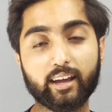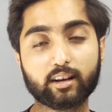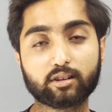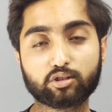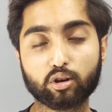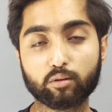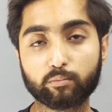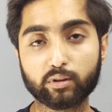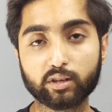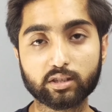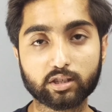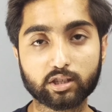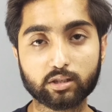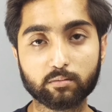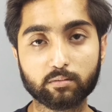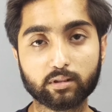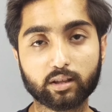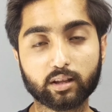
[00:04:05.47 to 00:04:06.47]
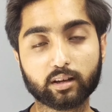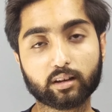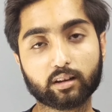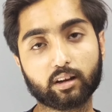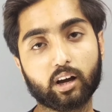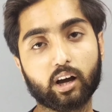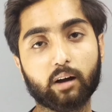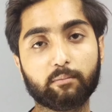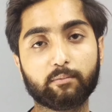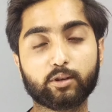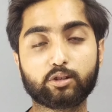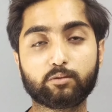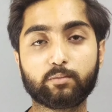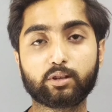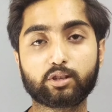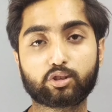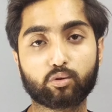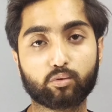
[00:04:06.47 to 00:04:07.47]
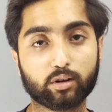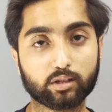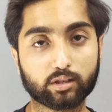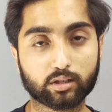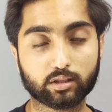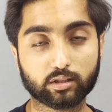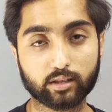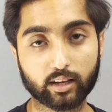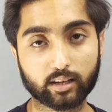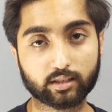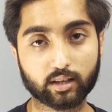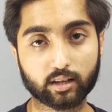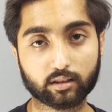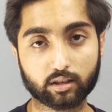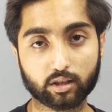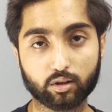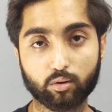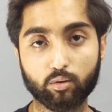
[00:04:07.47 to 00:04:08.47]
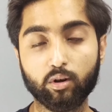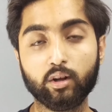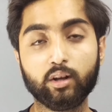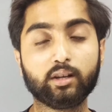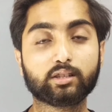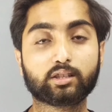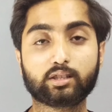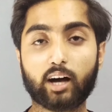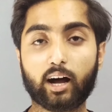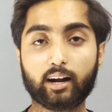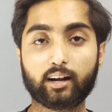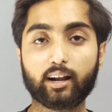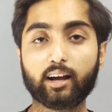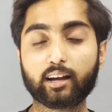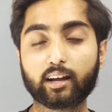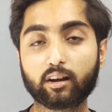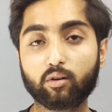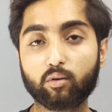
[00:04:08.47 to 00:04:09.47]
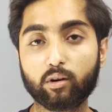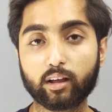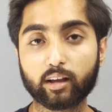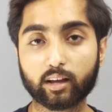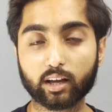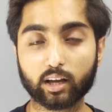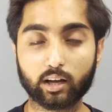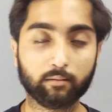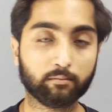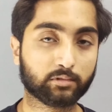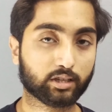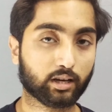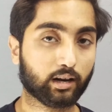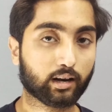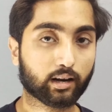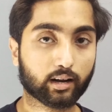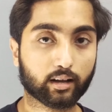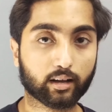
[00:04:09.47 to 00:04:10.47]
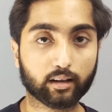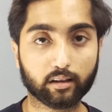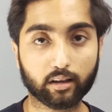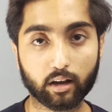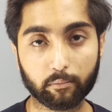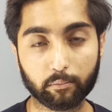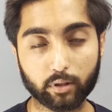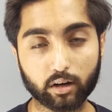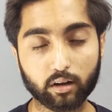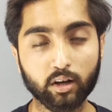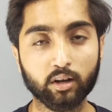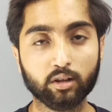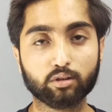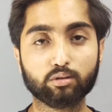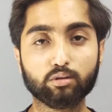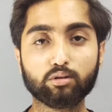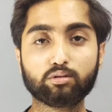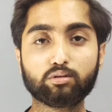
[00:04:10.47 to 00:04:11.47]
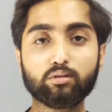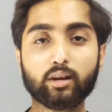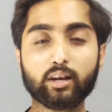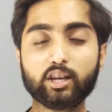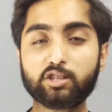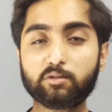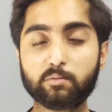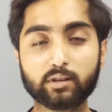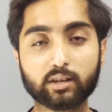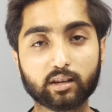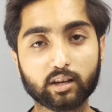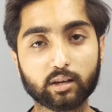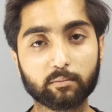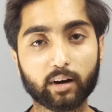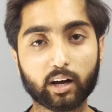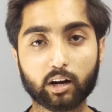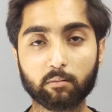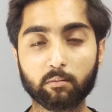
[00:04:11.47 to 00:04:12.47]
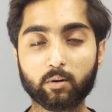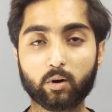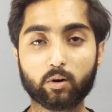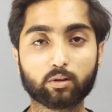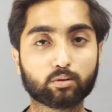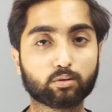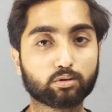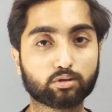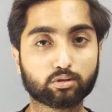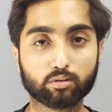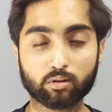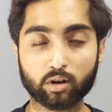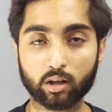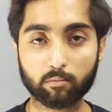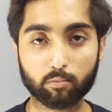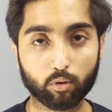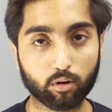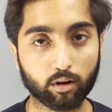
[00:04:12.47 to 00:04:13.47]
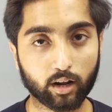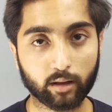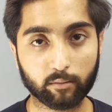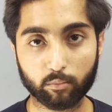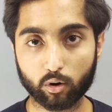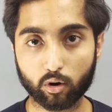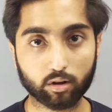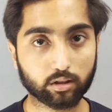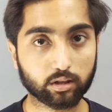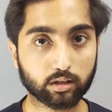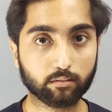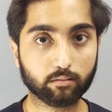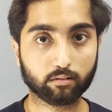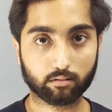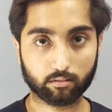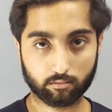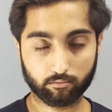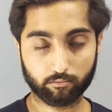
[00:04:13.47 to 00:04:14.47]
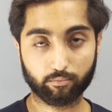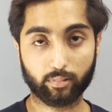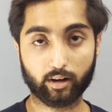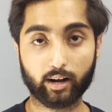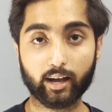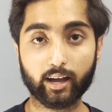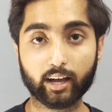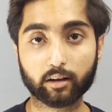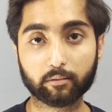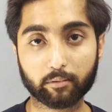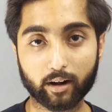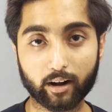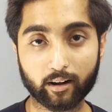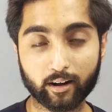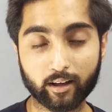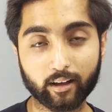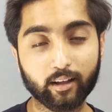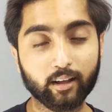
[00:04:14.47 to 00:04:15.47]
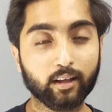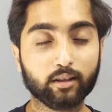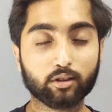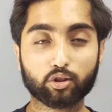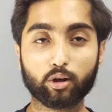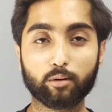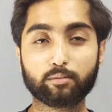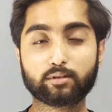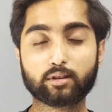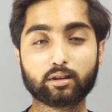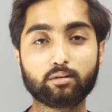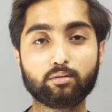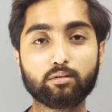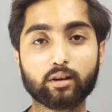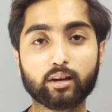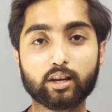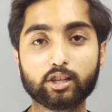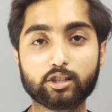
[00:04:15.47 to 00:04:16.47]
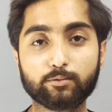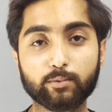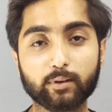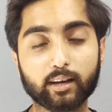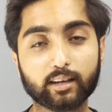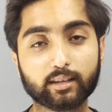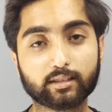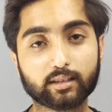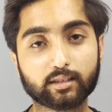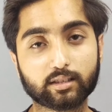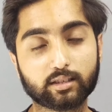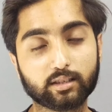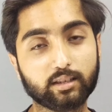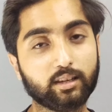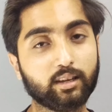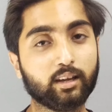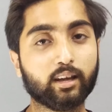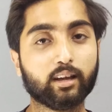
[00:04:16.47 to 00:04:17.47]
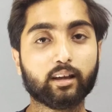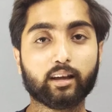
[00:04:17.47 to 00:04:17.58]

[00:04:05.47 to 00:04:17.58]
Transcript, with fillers: एक सौ बीस जी बी तक आप इस पर स्टोरेज देख सकते हो साटा को लेके हम चल रहे हैं यहाँ पर तो दोस्तों एच पी के बारे में और कुछ तो नहीं बोलना है बहुत ही बड़ा एक ब्रांड है तो आप ज़रूर एच पी एस एस डी